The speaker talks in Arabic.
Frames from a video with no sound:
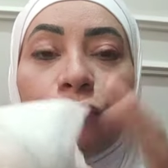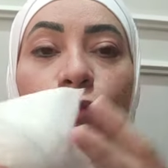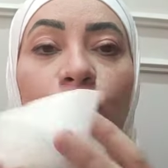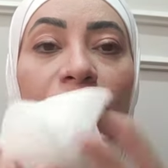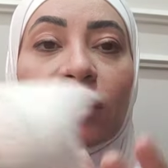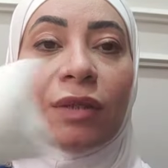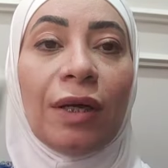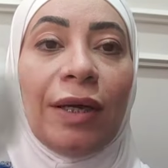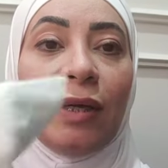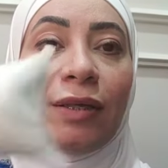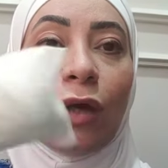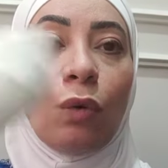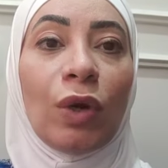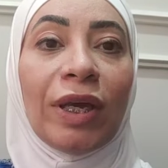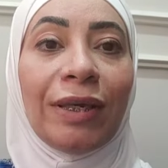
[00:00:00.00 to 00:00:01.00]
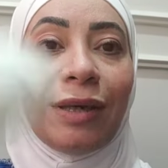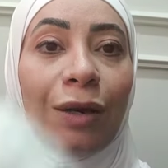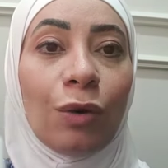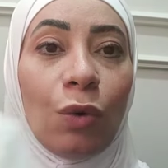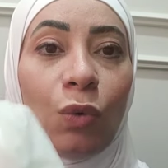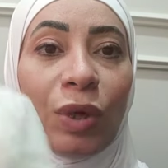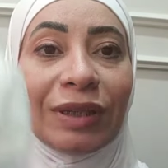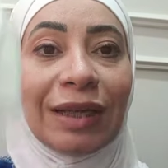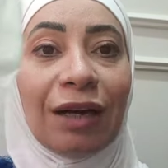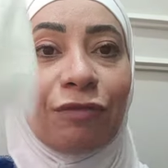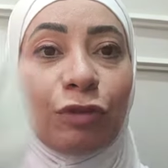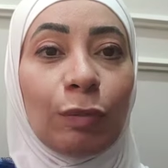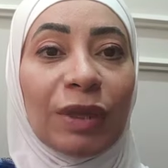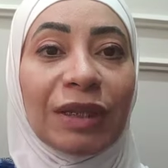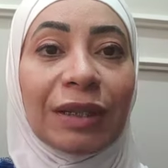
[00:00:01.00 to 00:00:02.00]
الفوطه الصحيه وهي جوه ده
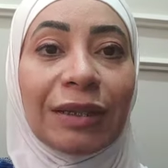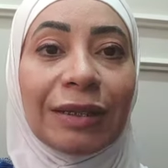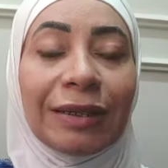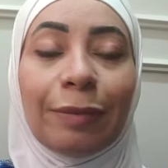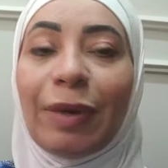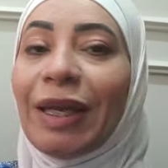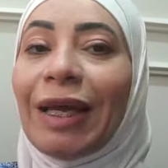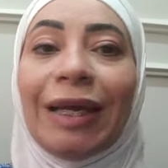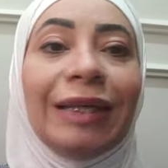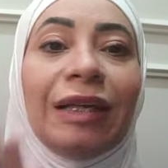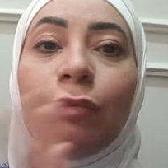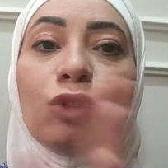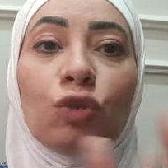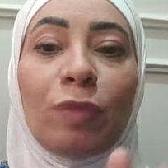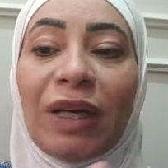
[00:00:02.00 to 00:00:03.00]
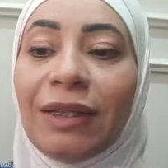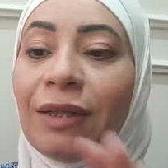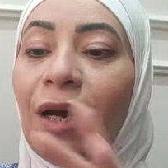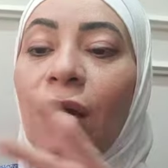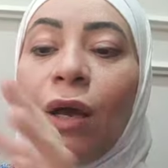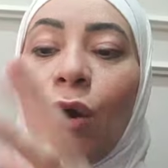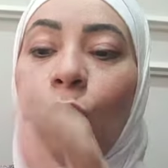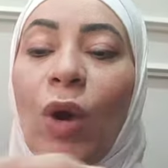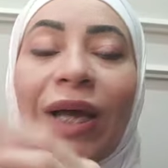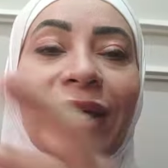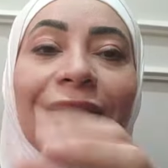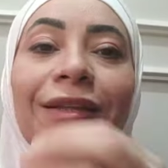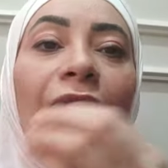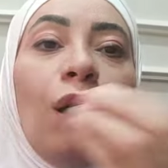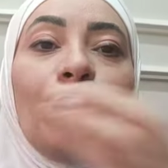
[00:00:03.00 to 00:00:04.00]
في باسكت الزباله هي مش باينه
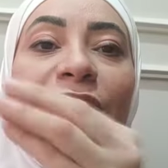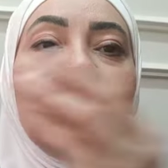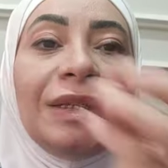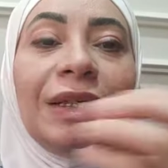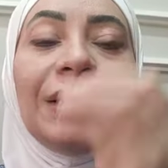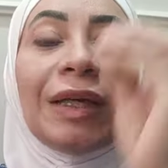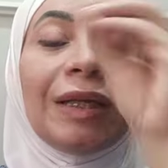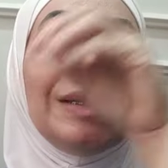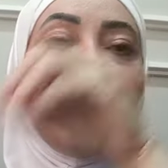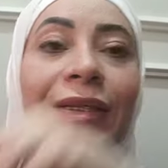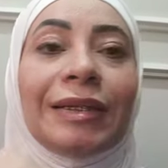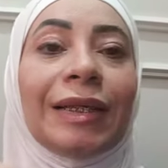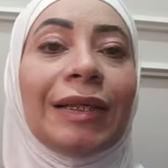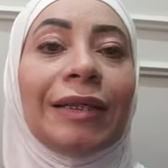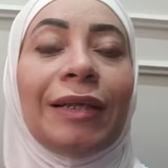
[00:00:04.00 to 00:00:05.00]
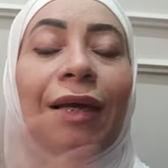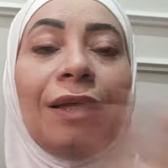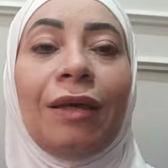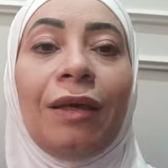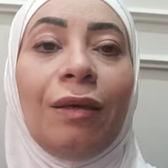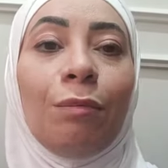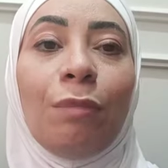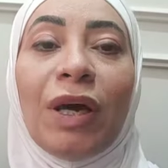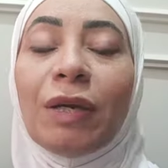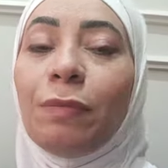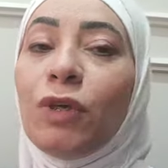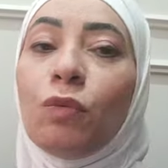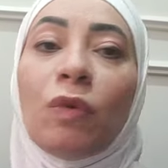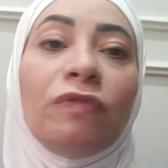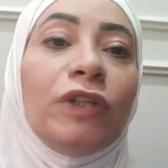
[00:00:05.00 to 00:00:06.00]
واكنها منديل كلينكس كده ايه
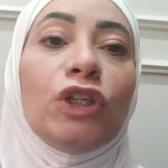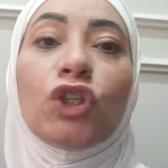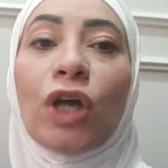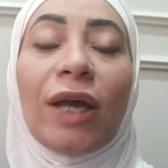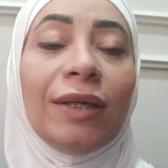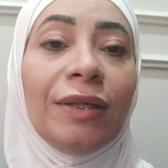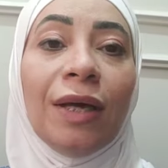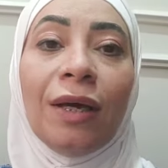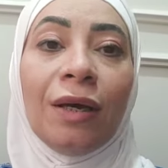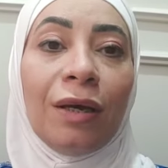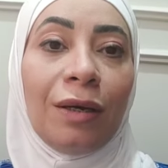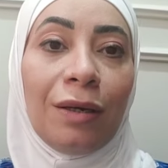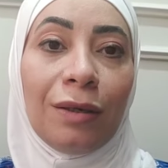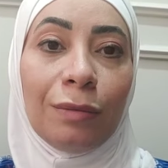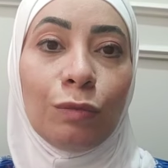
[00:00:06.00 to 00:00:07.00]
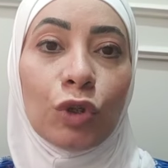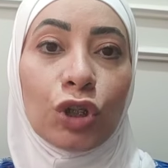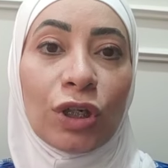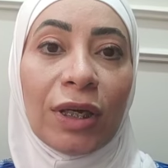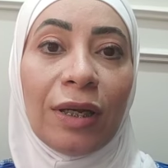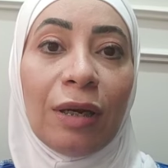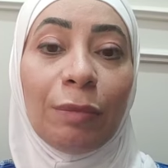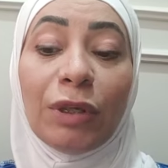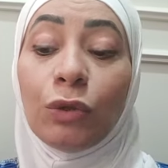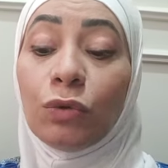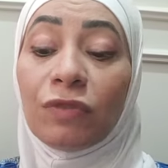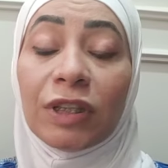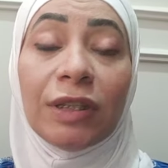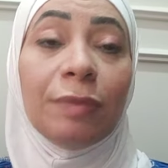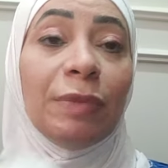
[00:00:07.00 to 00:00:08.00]
مرمي ومفيش اي آه، مشكله
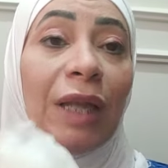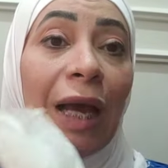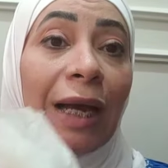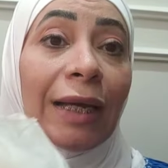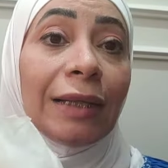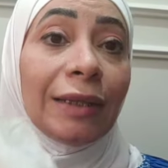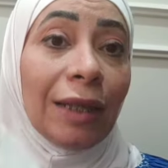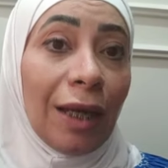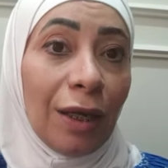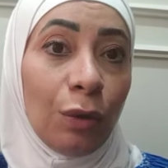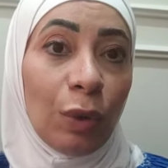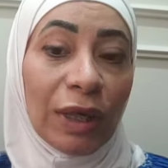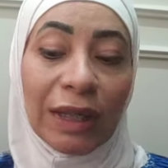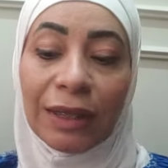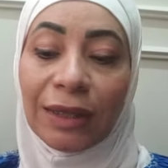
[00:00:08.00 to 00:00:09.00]
منه فدي من الحاجات الحلوه